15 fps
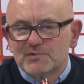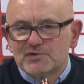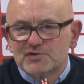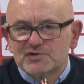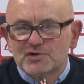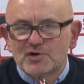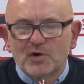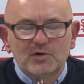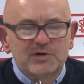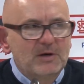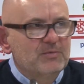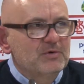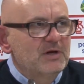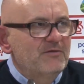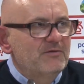Szkoda,
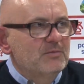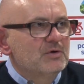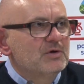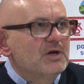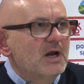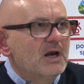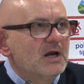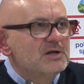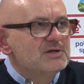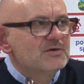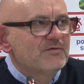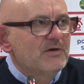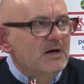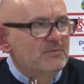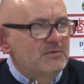bo nie wiem, no nie
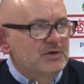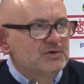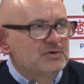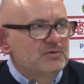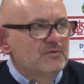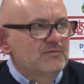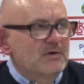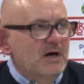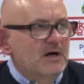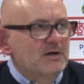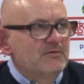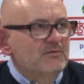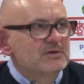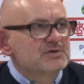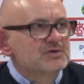analizowałem tych rzutów
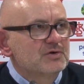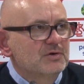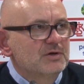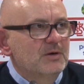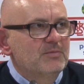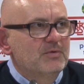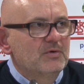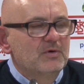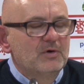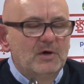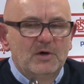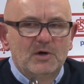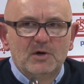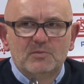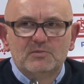karnych, więc szkoda, bo,
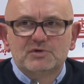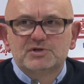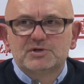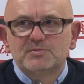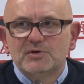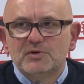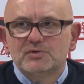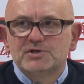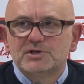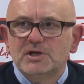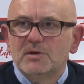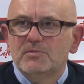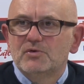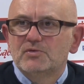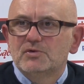bo czy był, czy
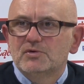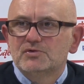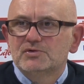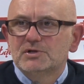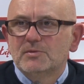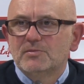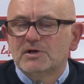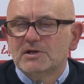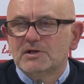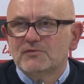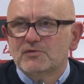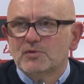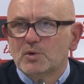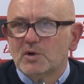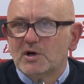nie był, to już nie będę
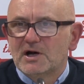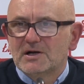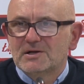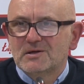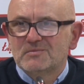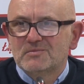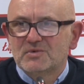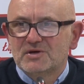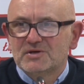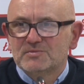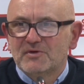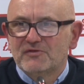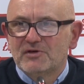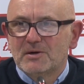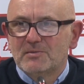w kuluarach tam
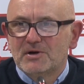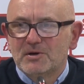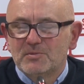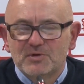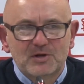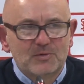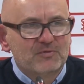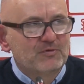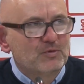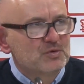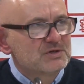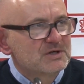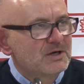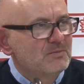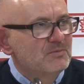rozmawiałem, ale nie będę mówił
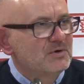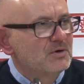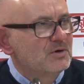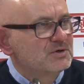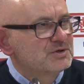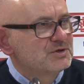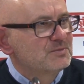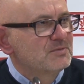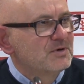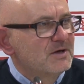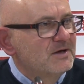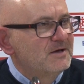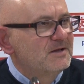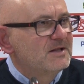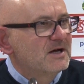z kim i o czym
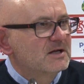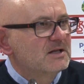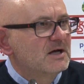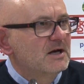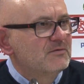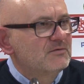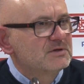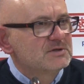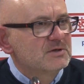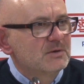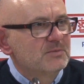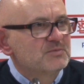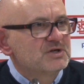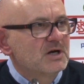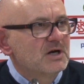i tak dalej, więc
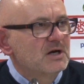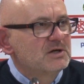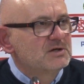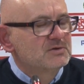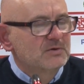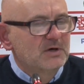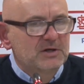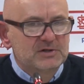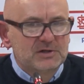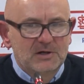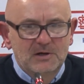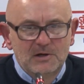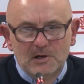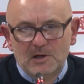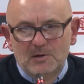sobie przeanalizujecie.
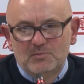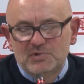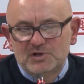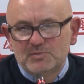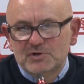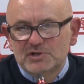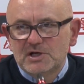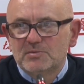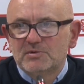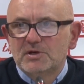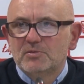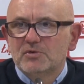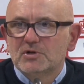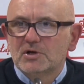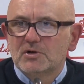Być może jakby nie
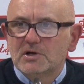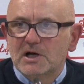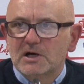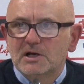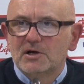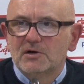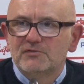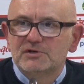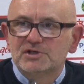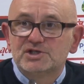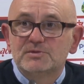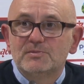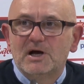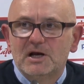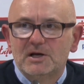było tego karnego,
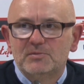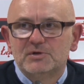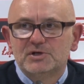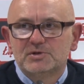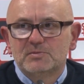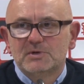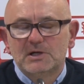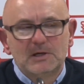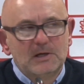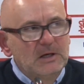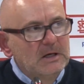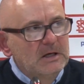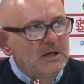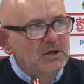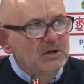wytrzymalibyśmy
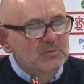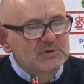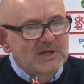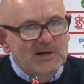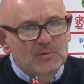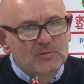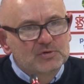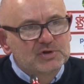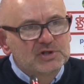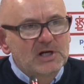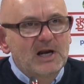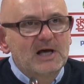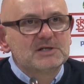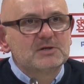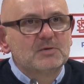i tą taką już
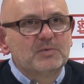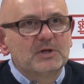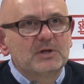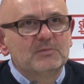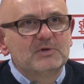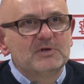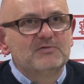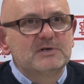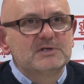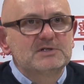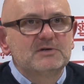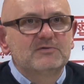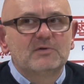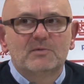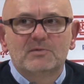żelazną potem
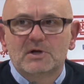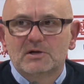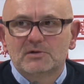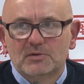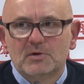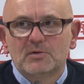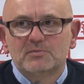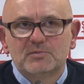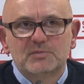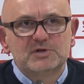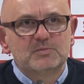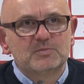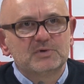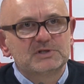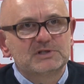defensywną, na którą
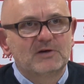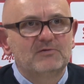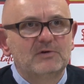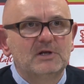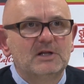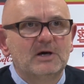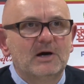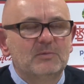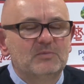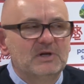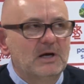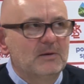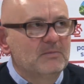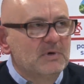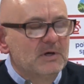byśmy postawili, dałaby
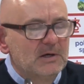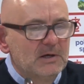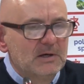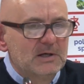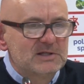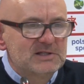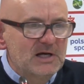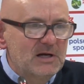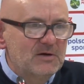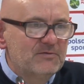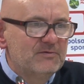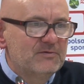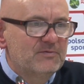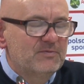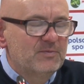nam cel
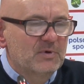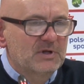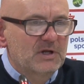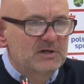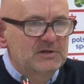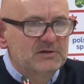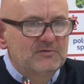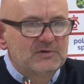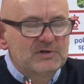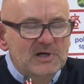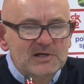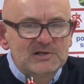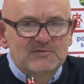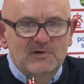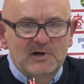w postaci
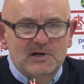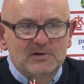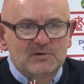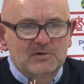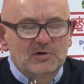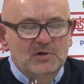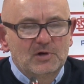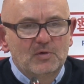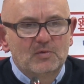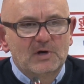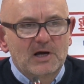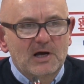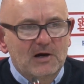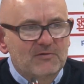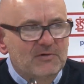zwycięstwa, ale to, to nie
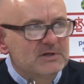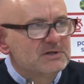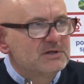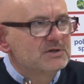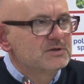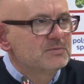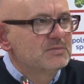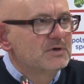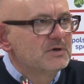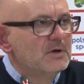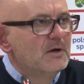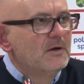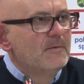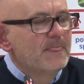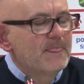ulega kwestii, żeby
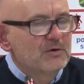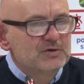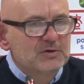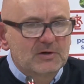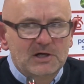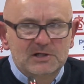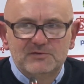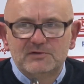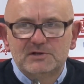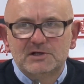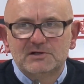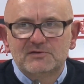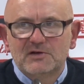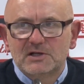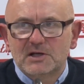osiągać
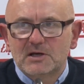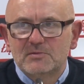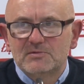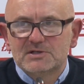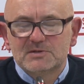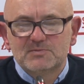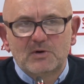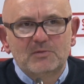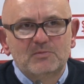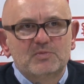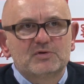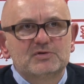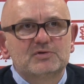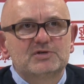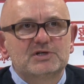zwycięstwa takimi zespołami, po
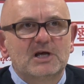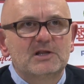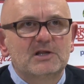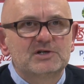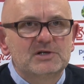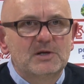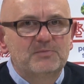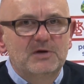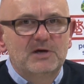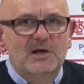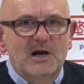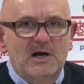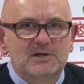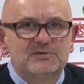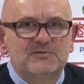prostu trzeba też lepiej
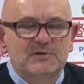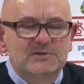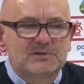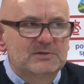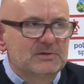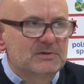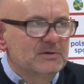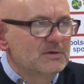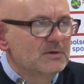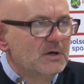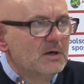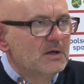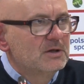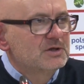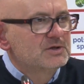grać, więc y,
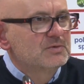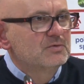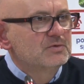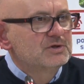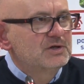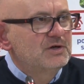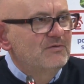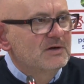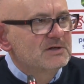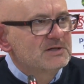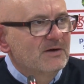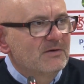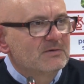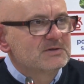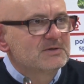też uczciwie
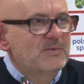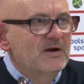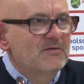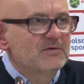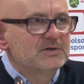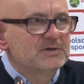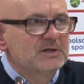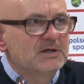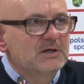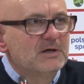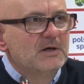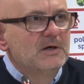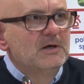stawiam sprawę, że,